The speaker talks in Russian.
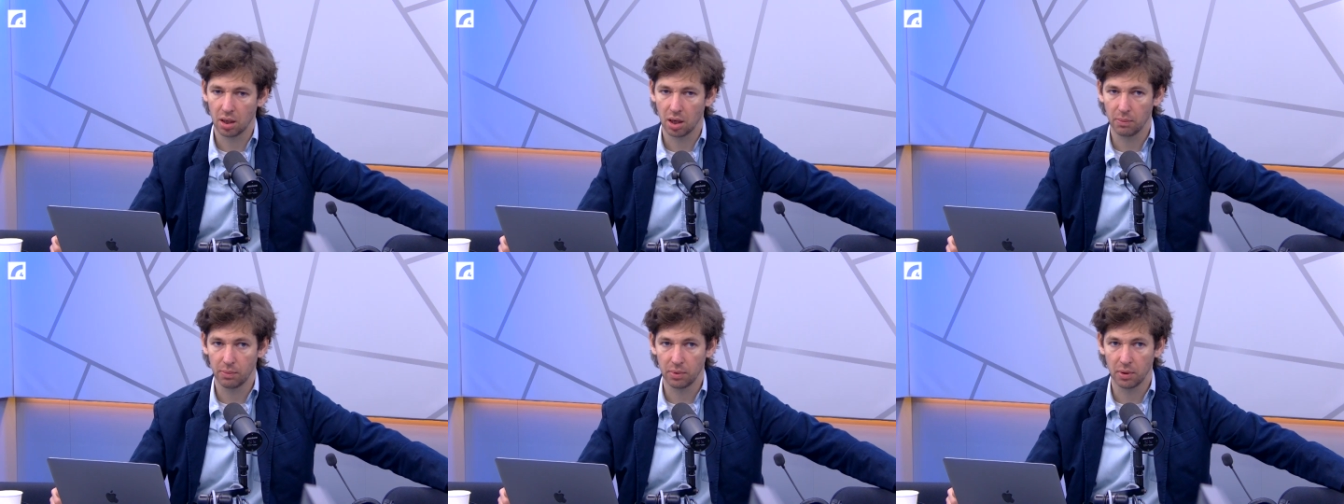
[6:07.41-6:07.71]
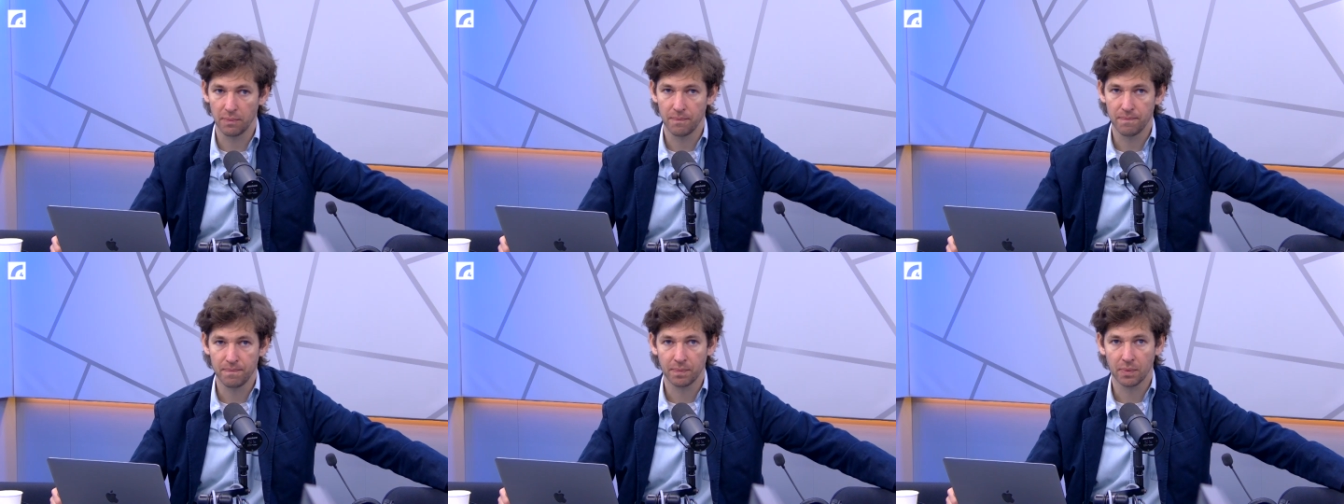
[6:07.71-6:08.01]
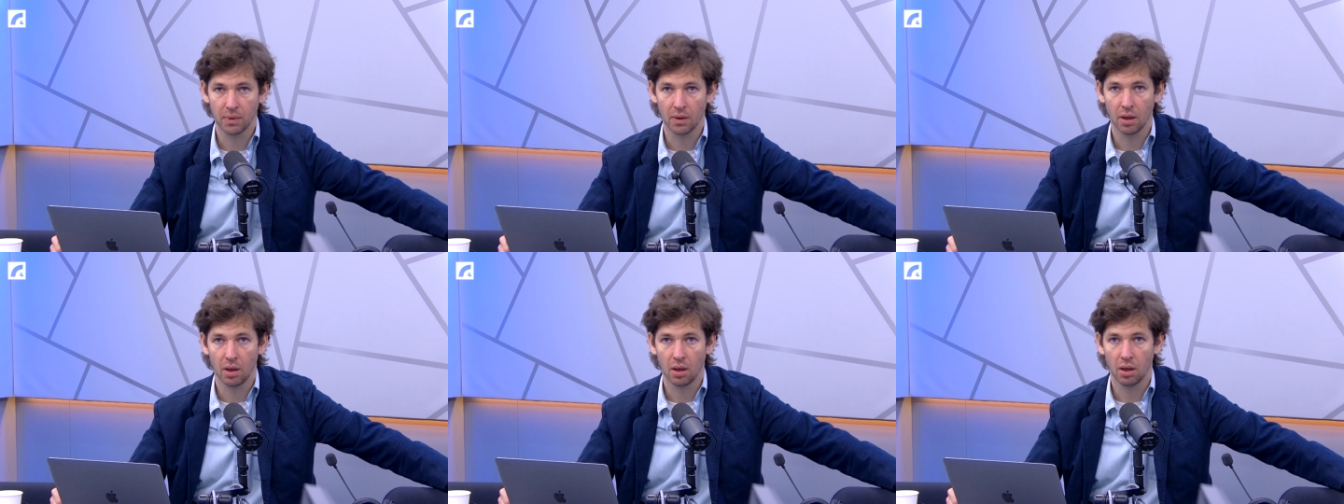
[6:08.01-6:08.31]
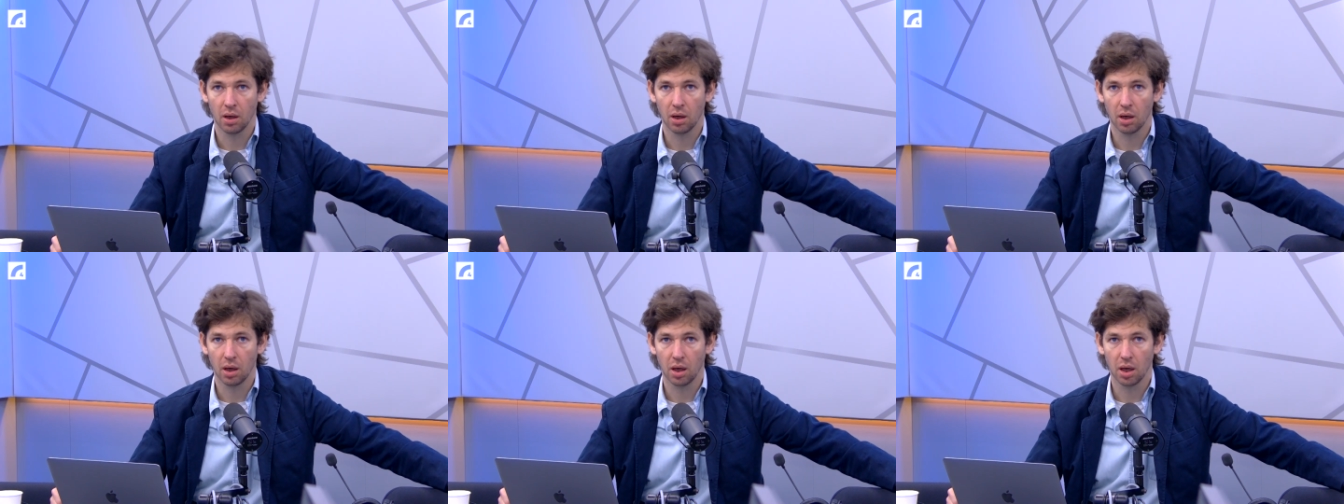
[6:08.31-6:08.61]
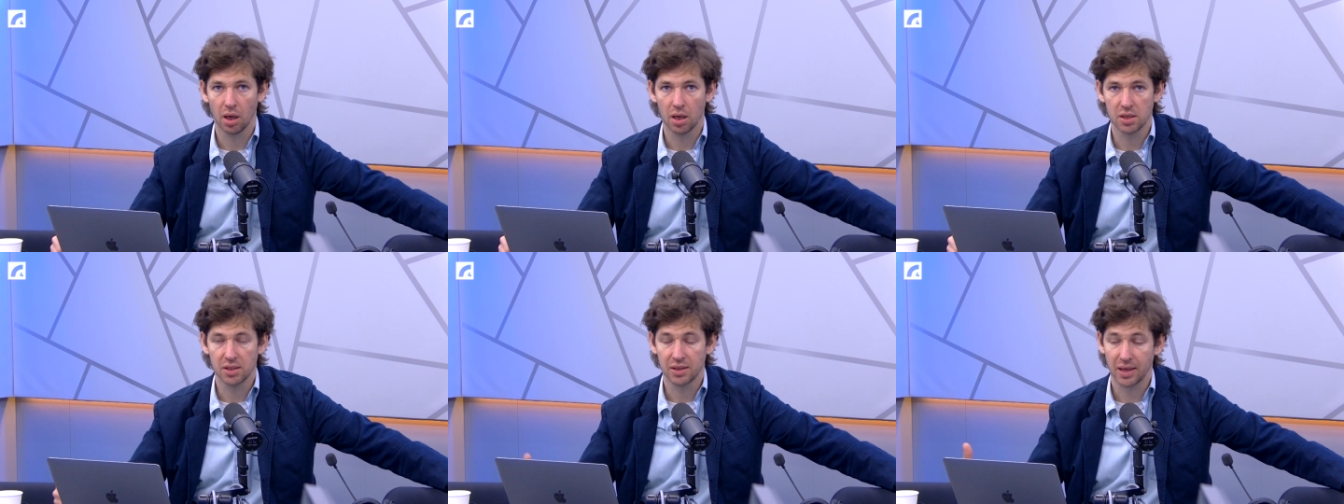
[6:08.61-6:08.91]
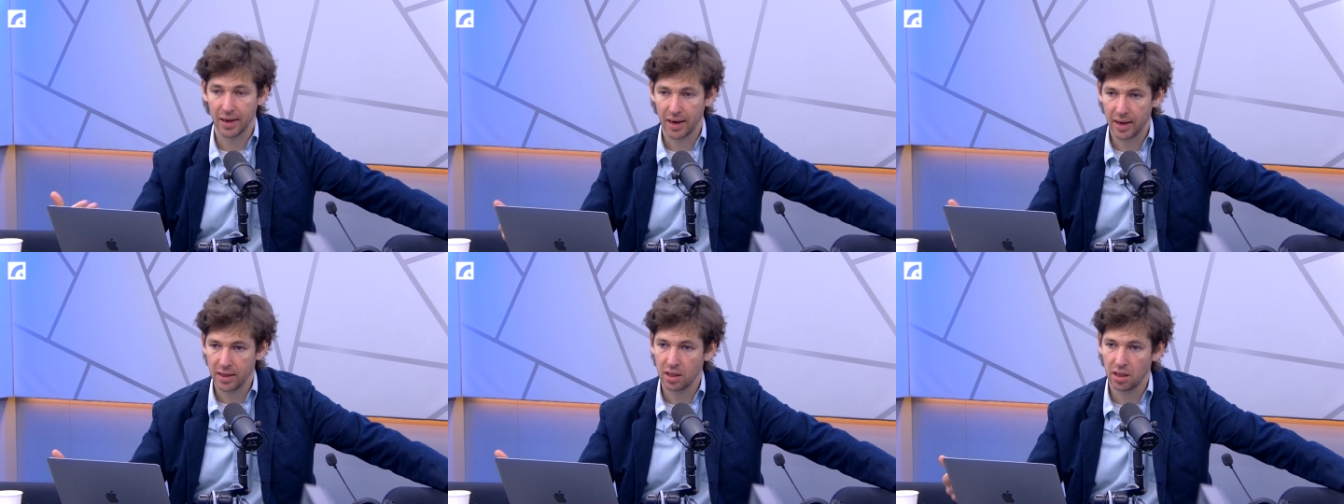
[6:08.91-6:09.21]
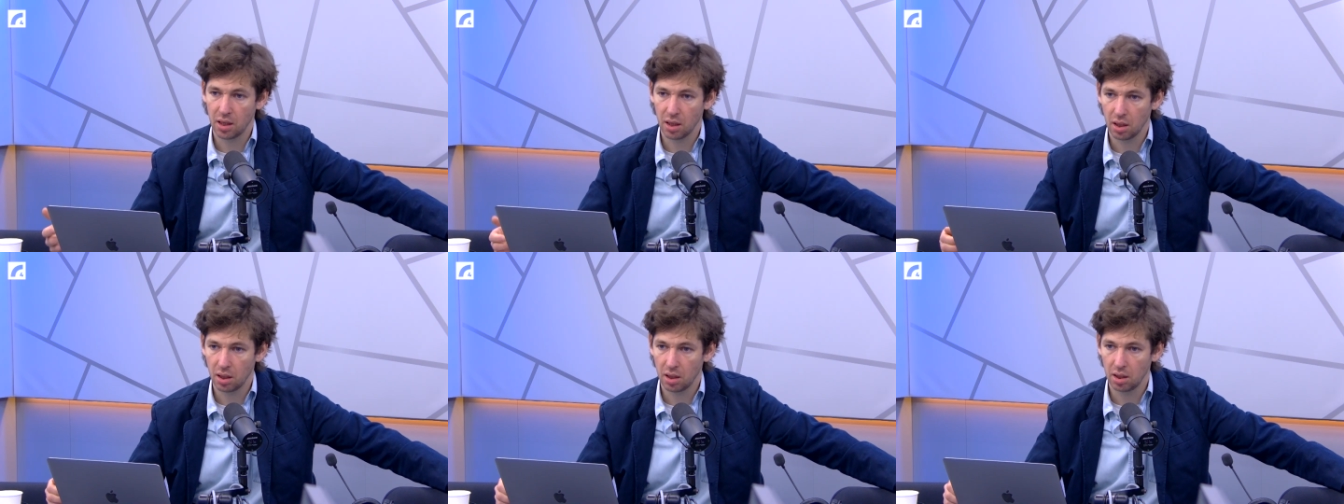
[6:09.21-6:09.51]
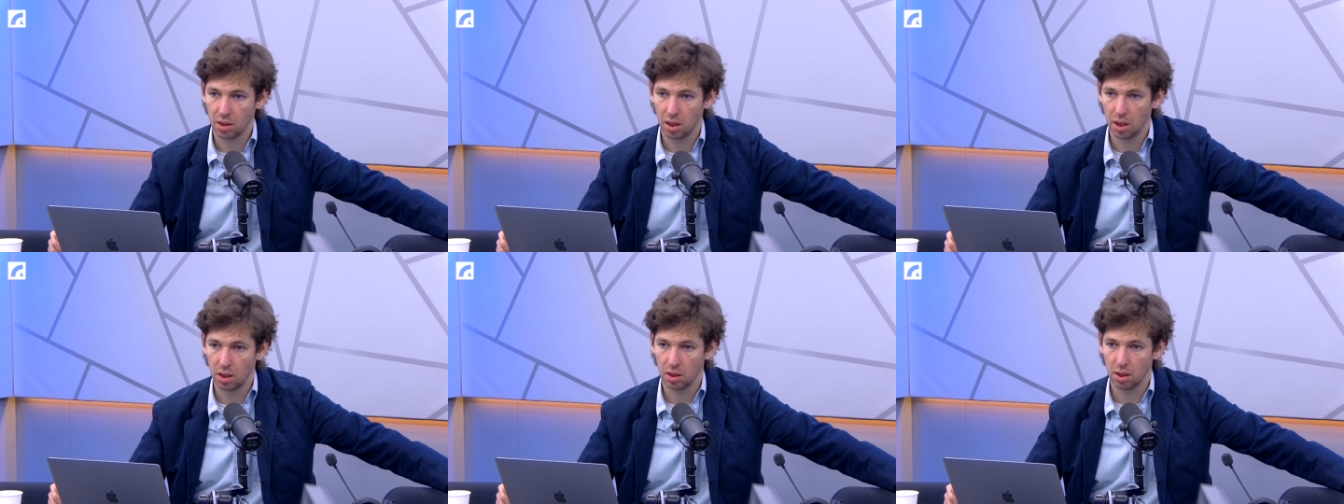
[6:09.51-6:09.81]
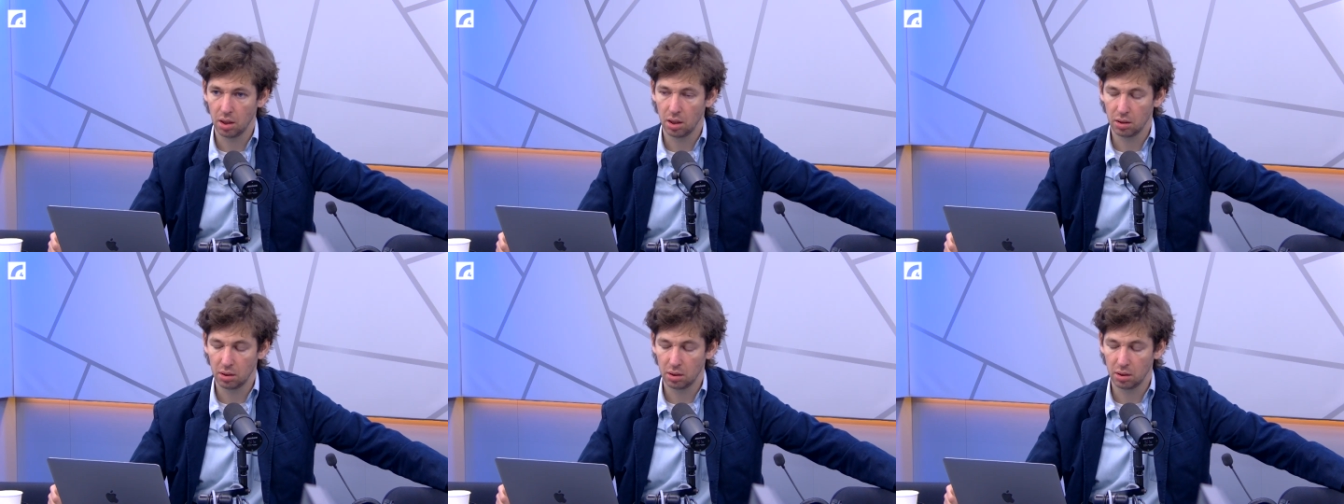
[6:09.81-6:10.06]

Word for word: как бы, э, старание и,